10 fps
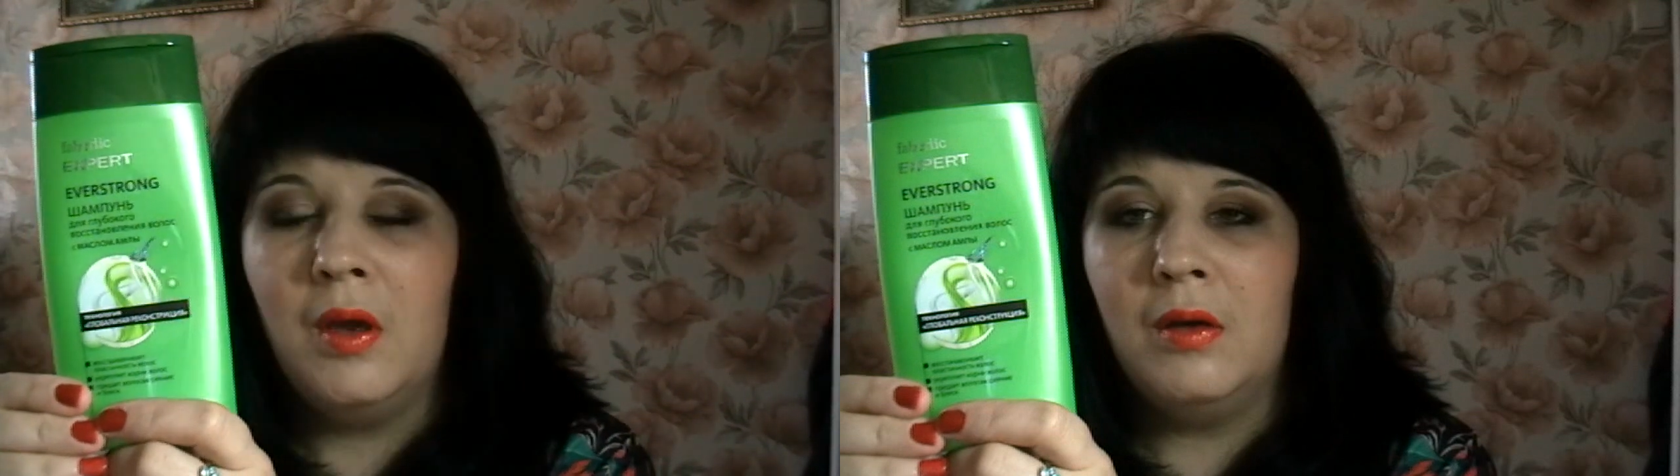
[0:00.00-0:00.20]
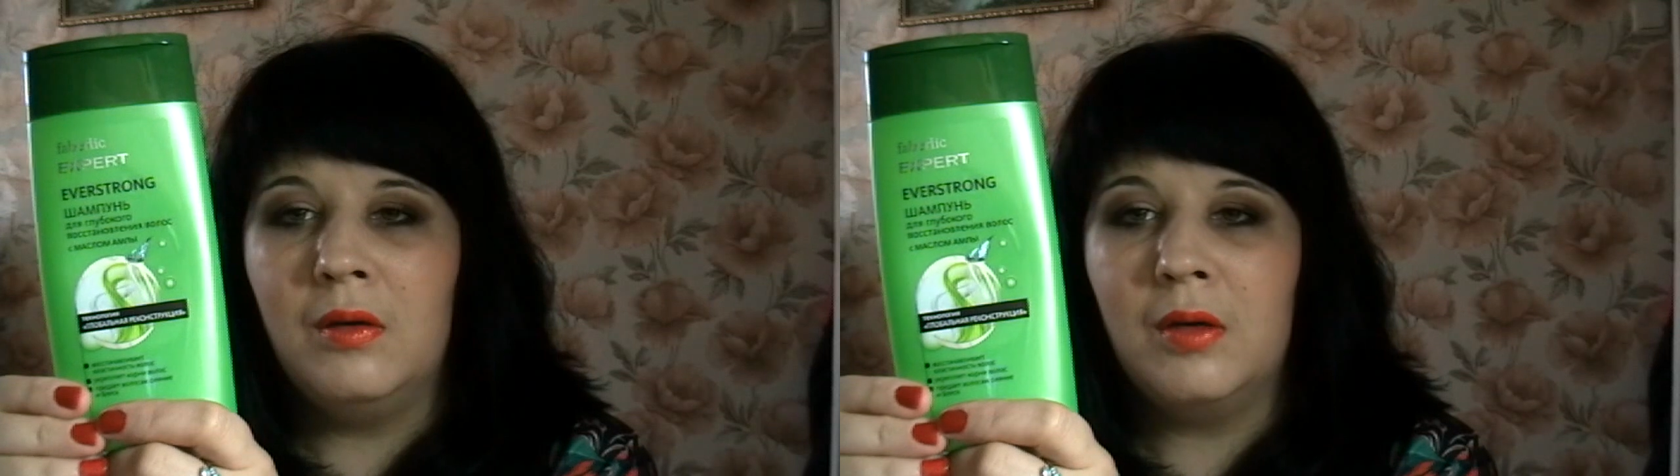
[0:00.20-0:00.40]

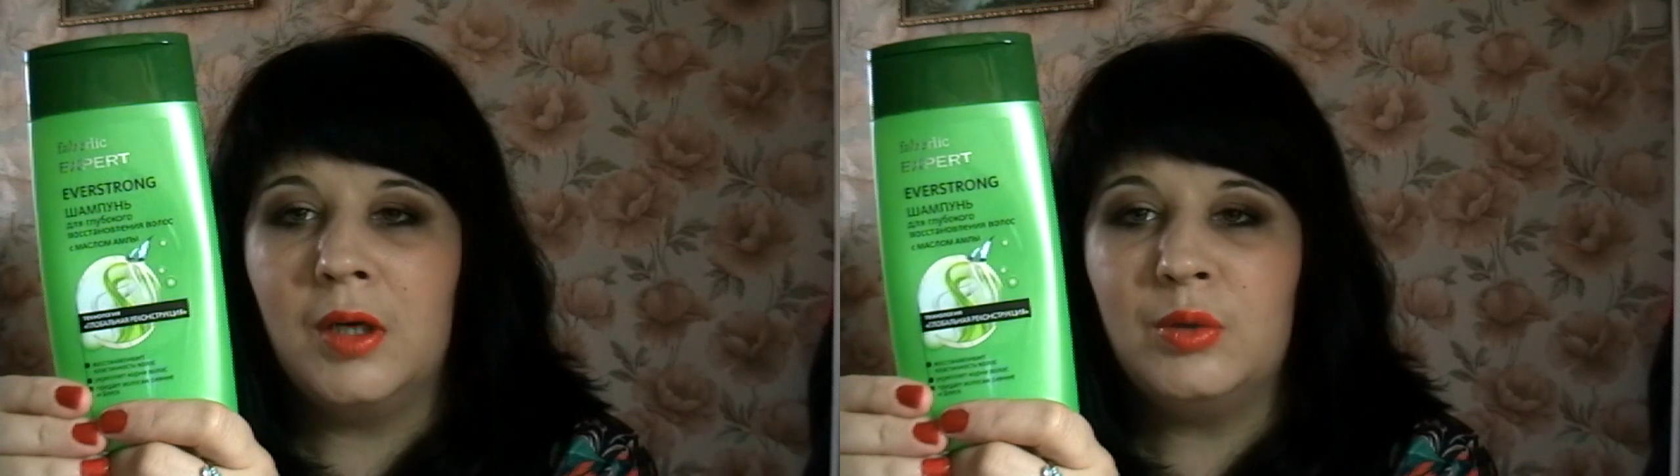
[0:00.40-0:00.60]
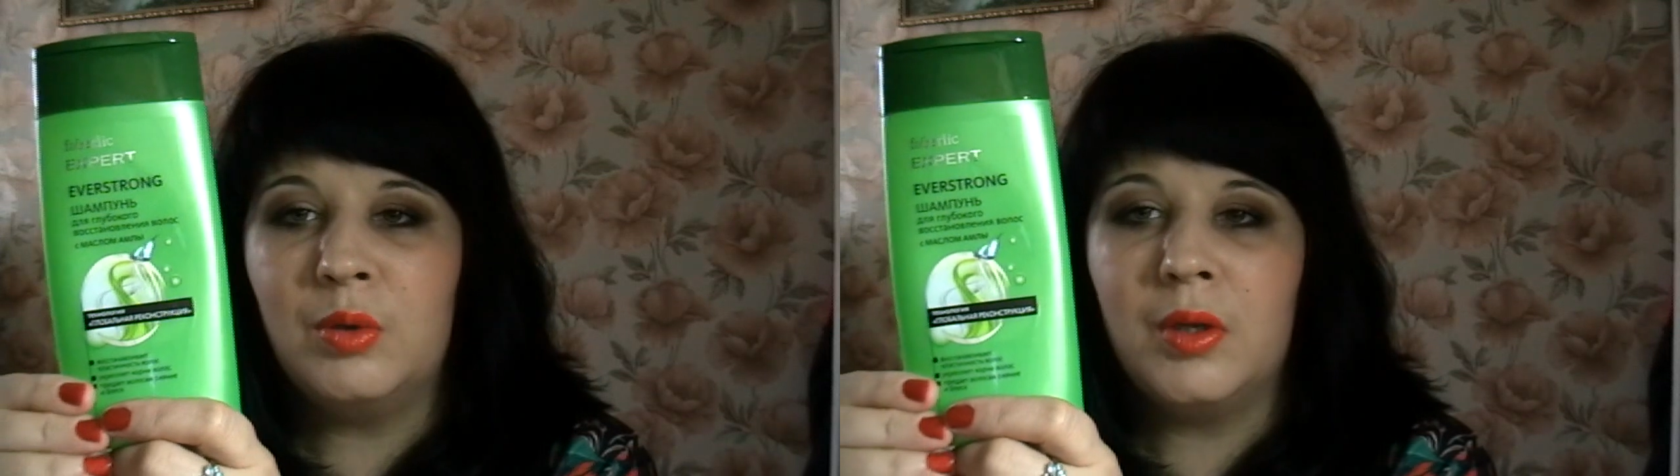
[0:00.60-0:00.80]
э,
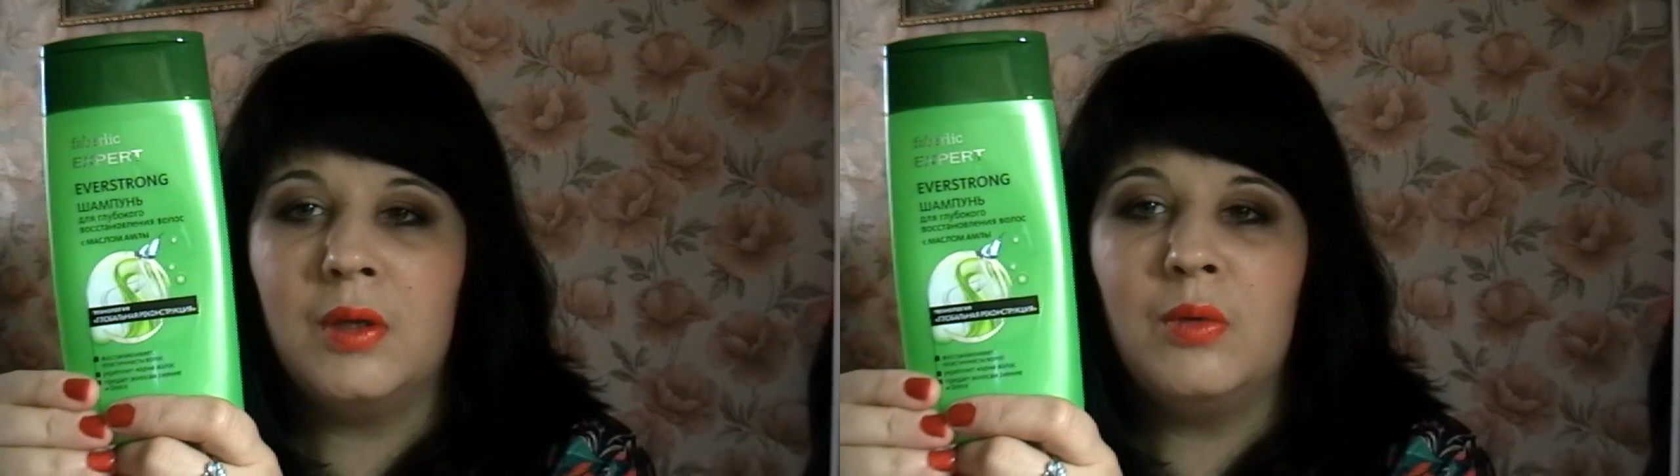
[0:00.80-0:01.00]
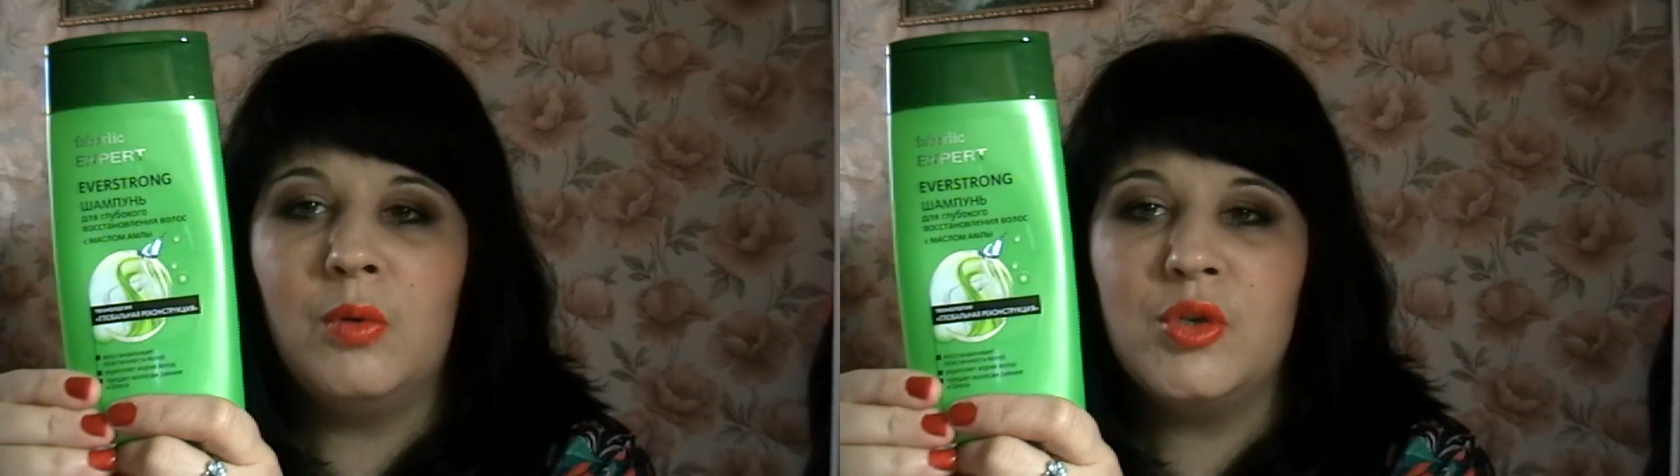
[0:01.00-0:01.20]

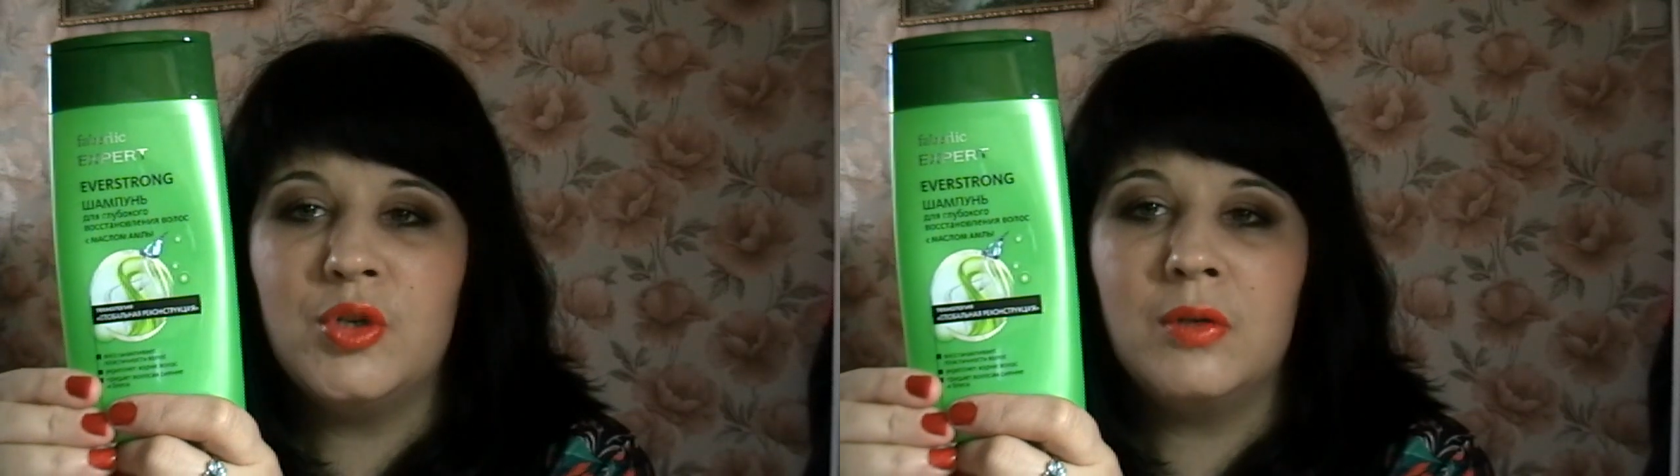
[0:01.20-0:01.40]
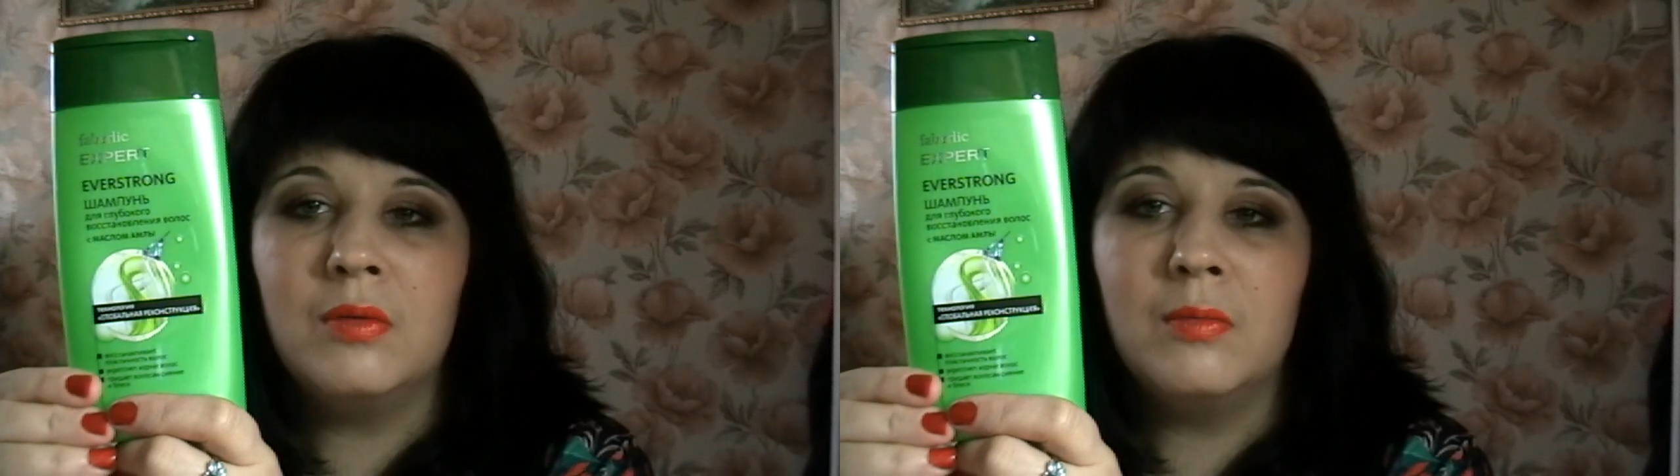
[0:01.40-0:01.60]
который очень